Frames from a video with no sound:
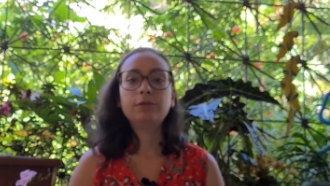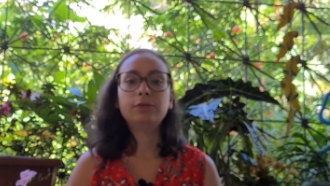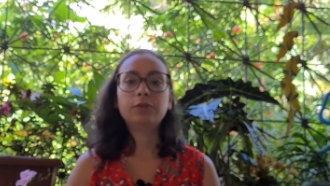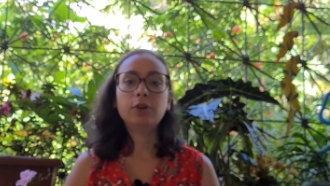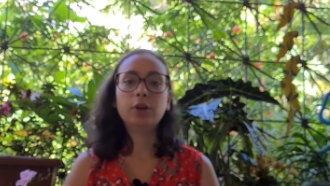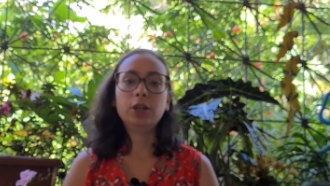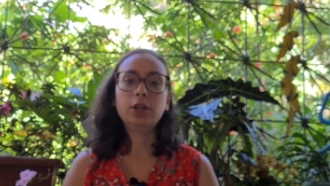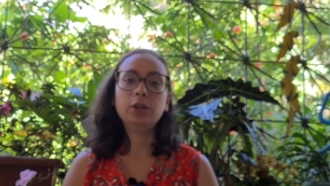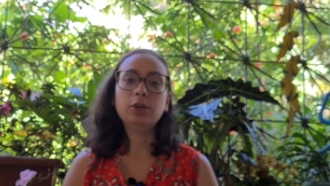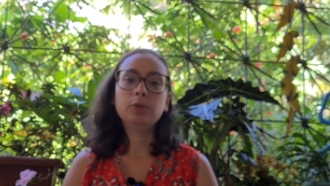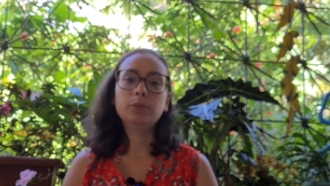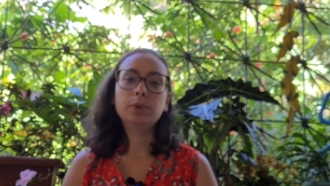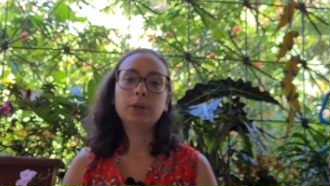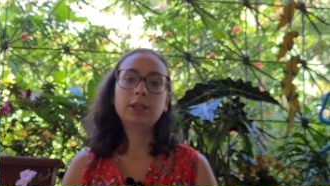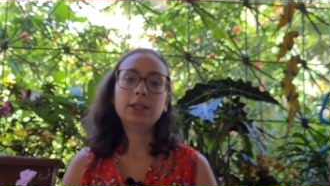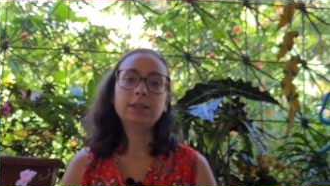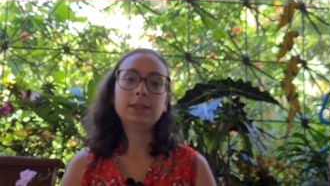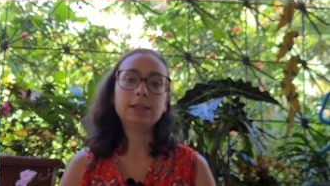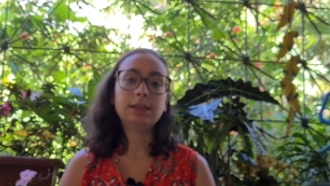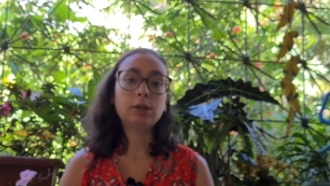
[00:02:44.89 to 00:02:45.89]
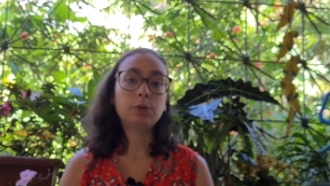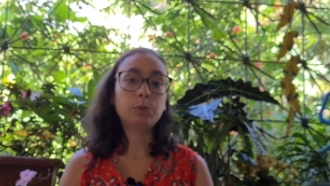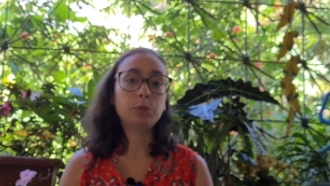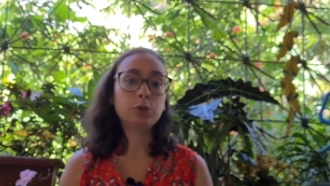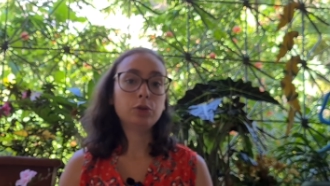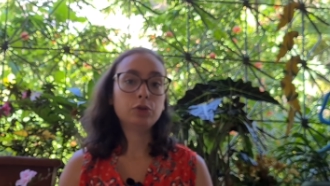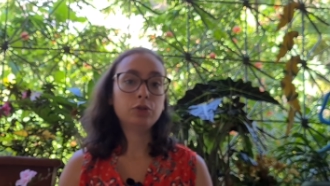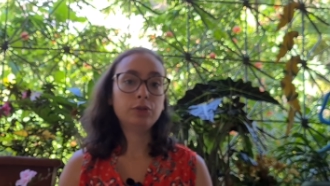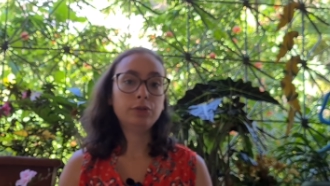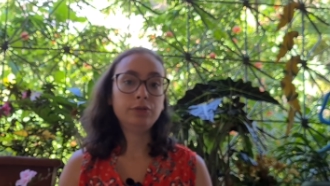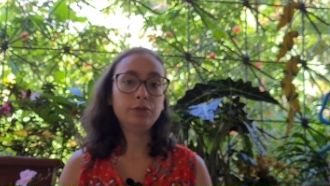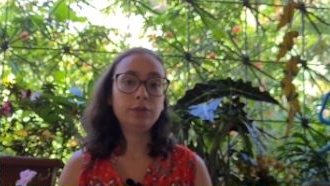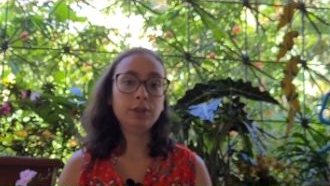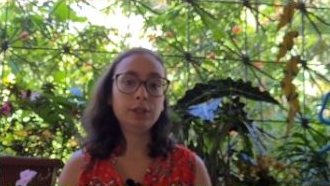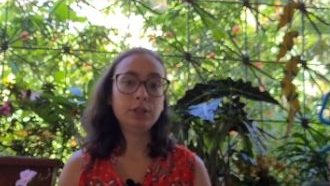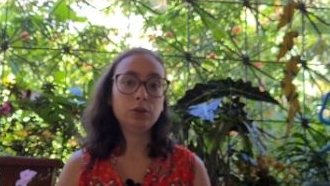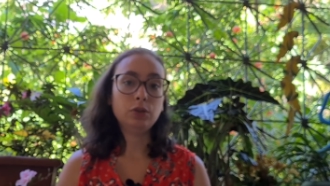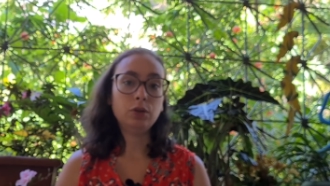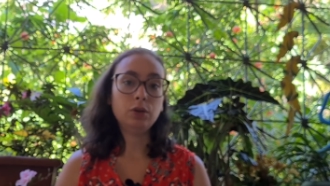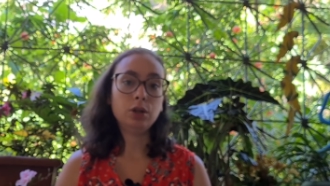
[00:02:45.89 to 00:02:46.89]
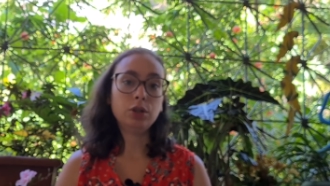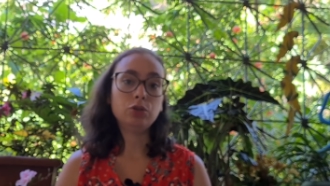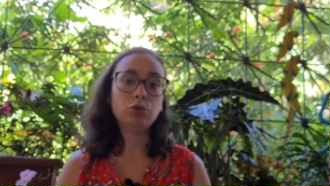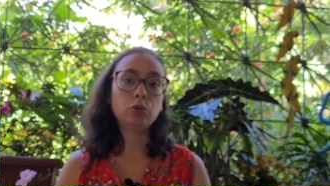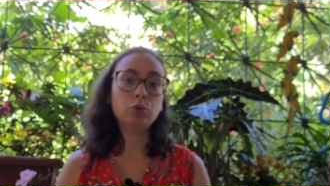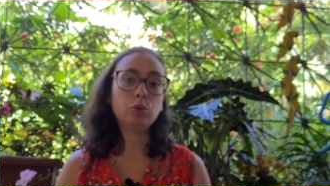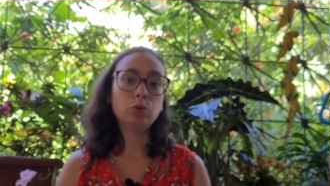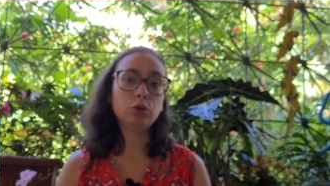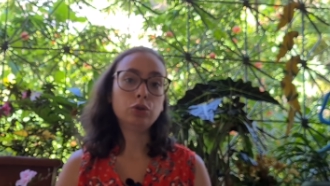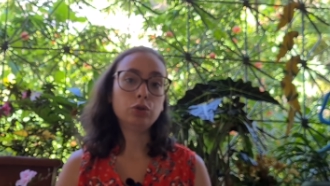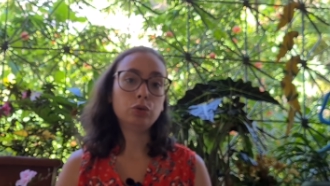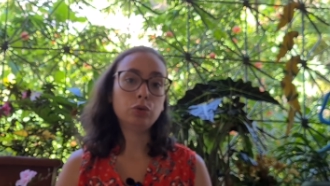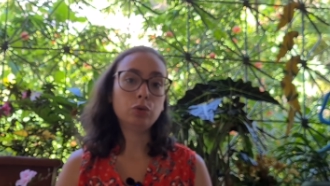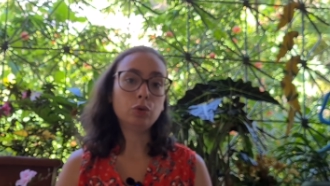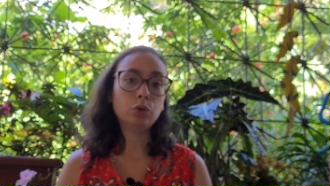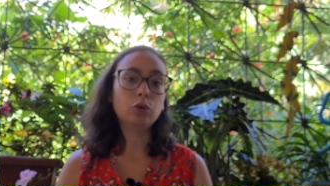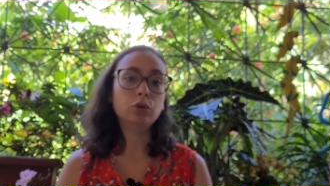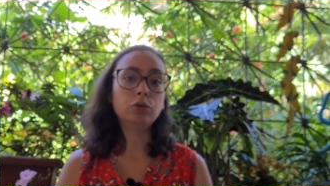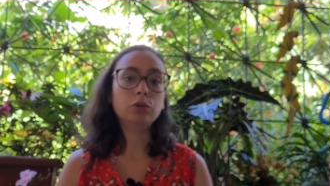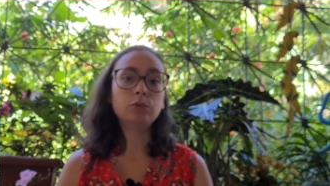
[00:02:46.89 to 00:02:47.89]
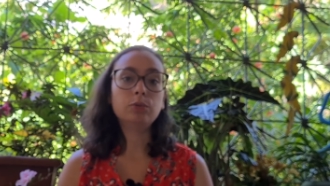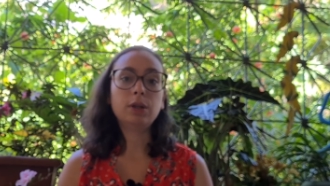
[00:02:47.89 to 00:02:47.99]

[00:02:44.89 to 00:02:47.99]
foi uma decisão muito difícil durante o curso todo,